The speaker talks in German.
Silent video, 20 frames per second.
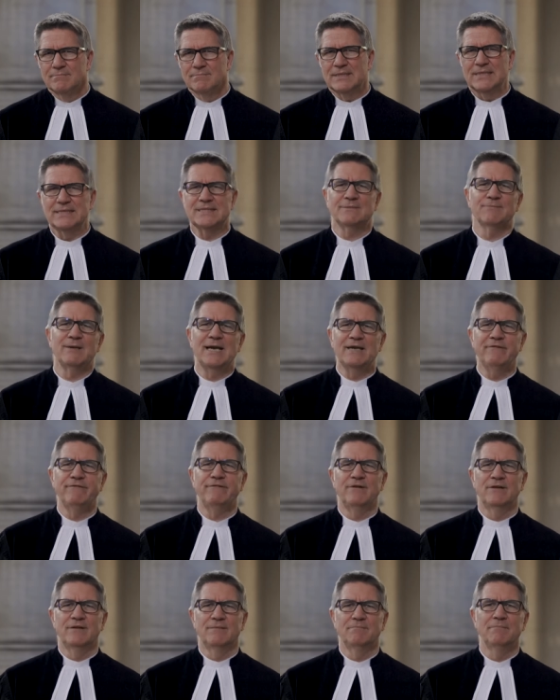Die
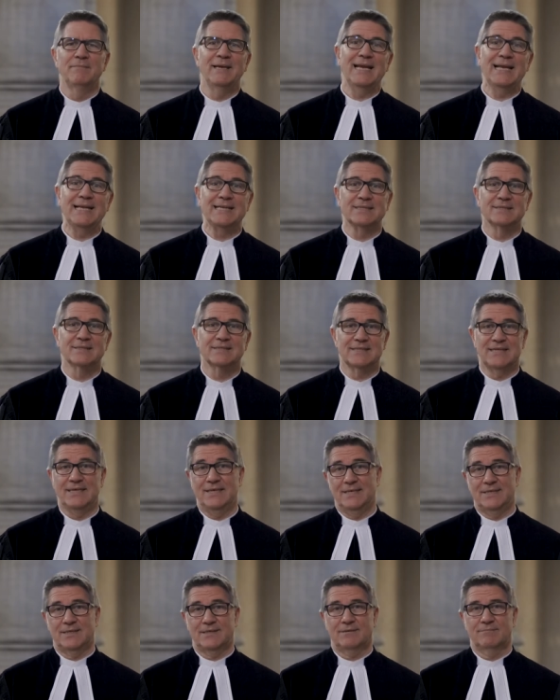Zweifel melden
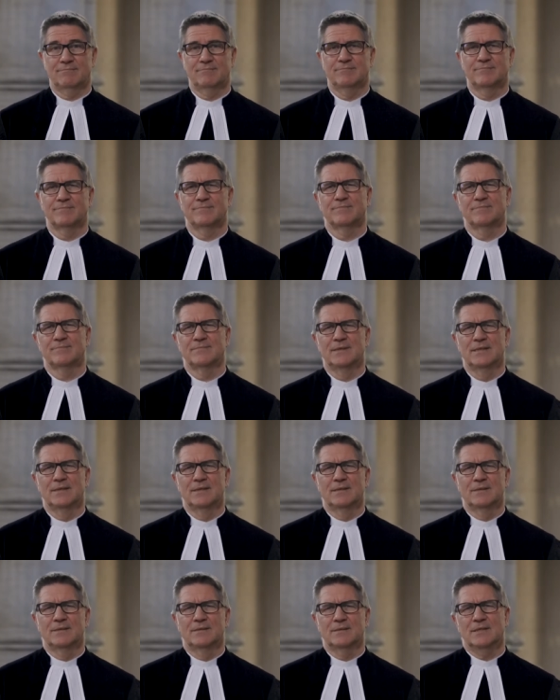sich,
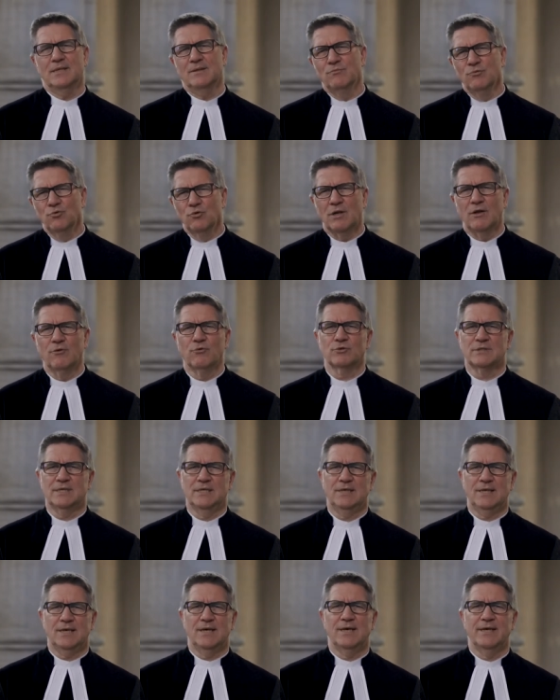die
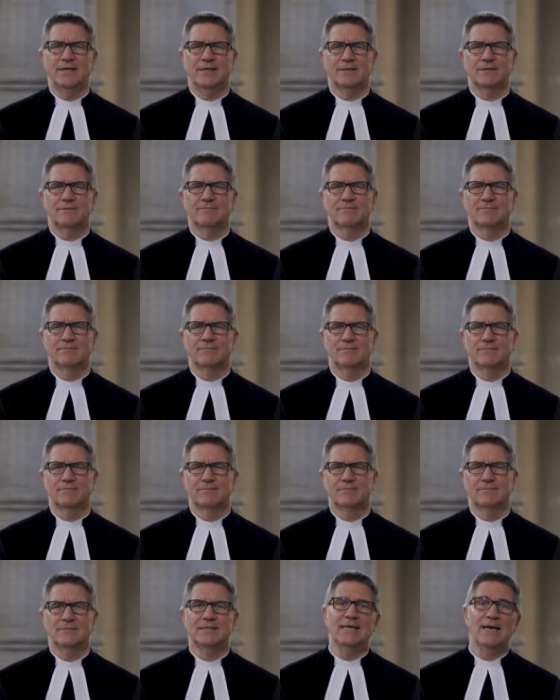Mutlosigkeit,
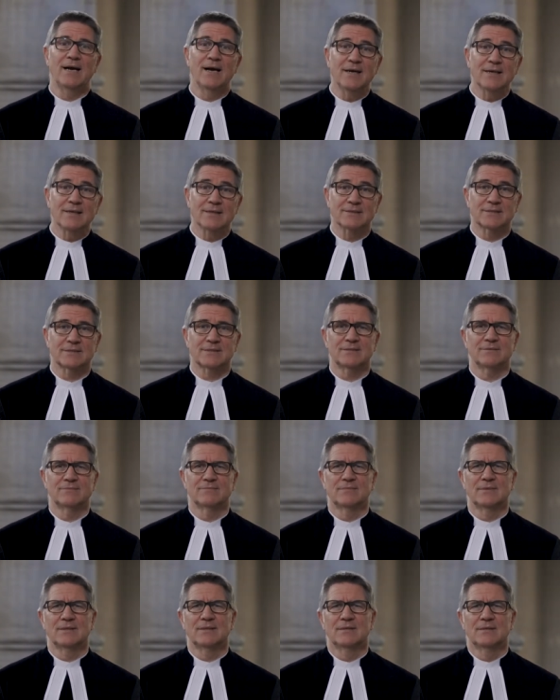die Angst.
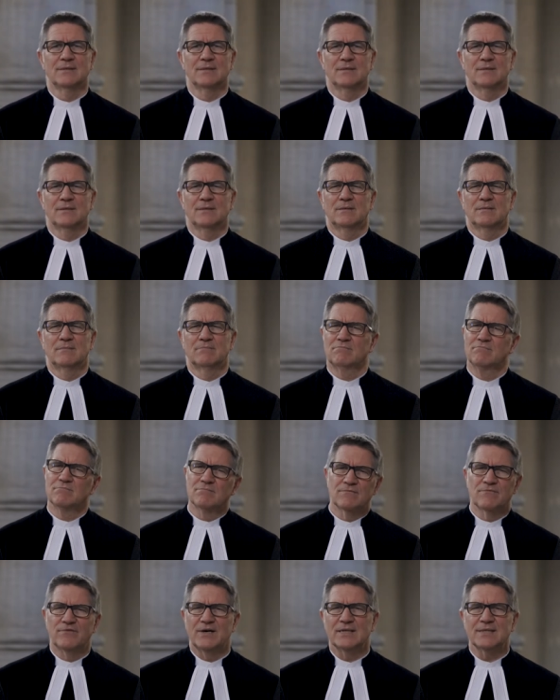
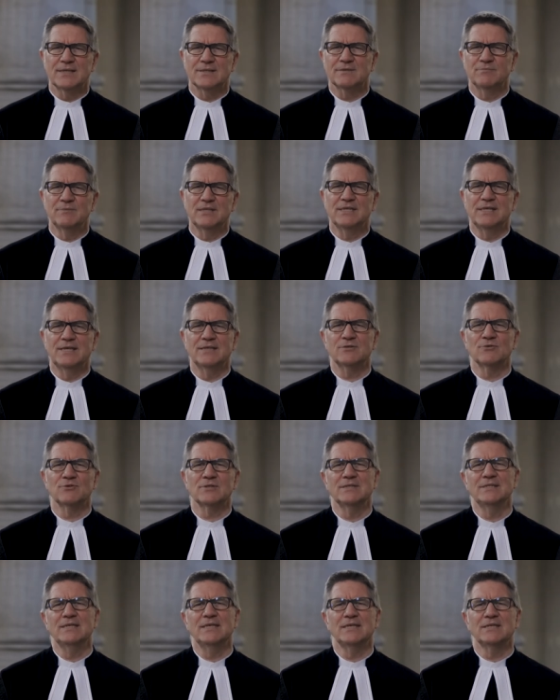War das mit
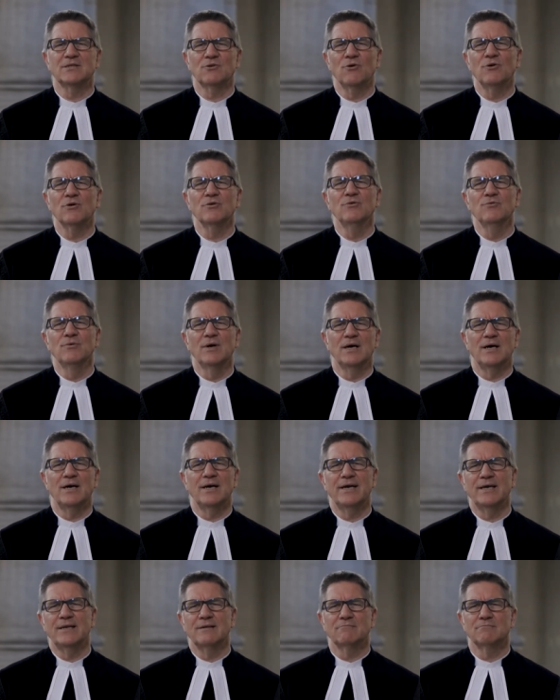Jesus nicht doch nur
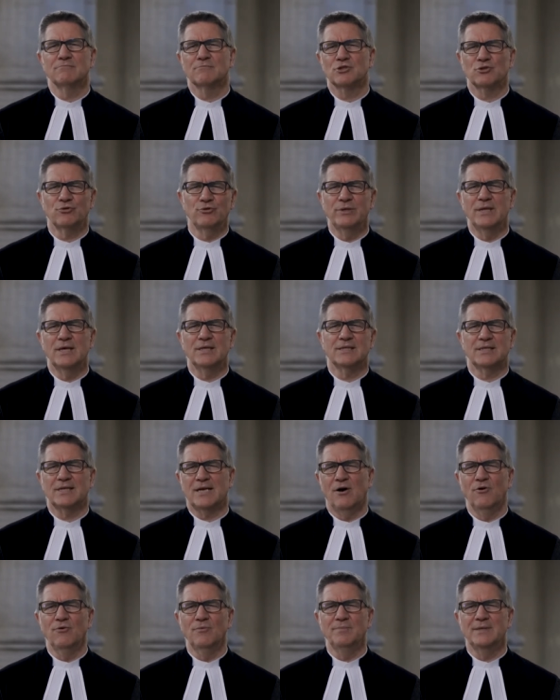ein schöner
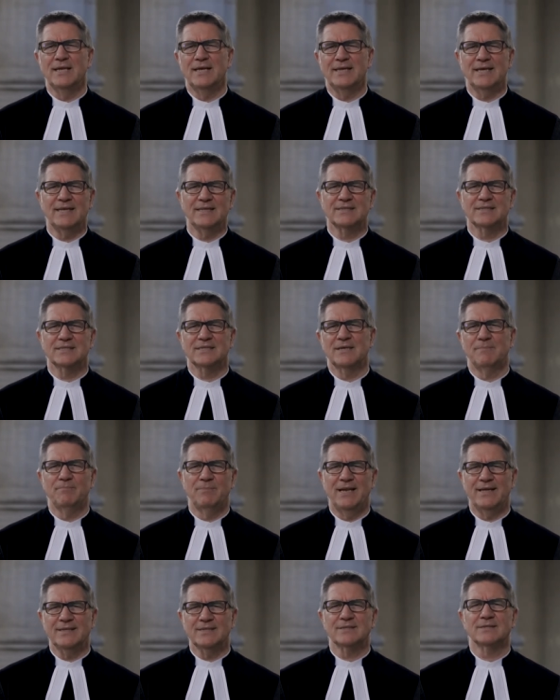Traum, der jetzt
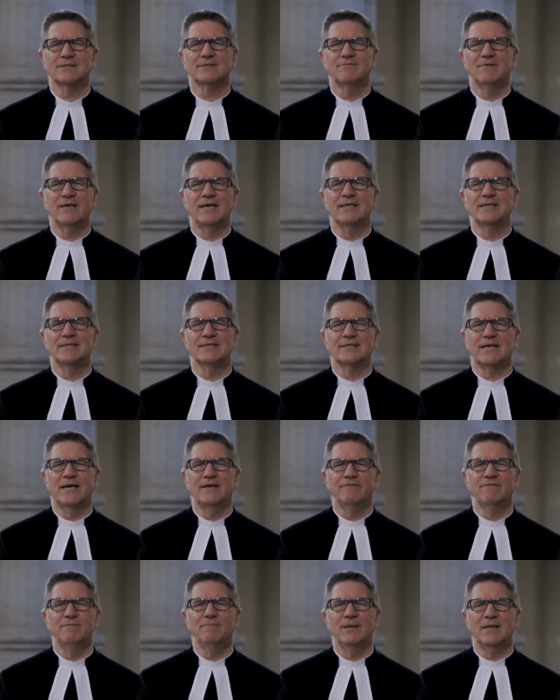zerplatzt wie eine
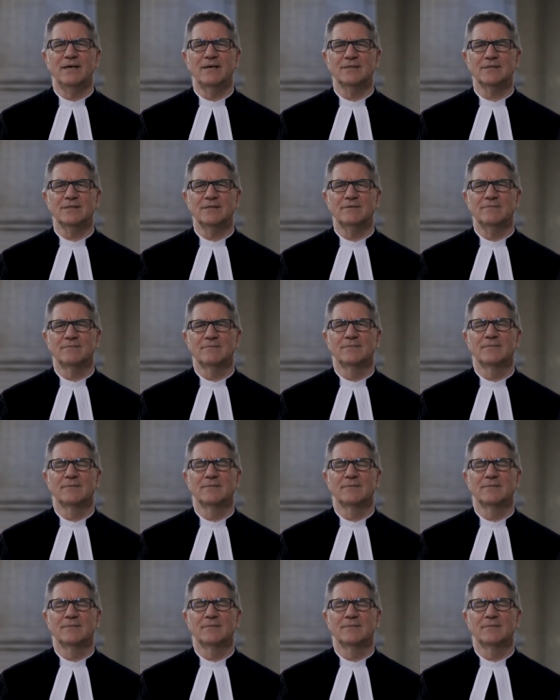Seifenblase?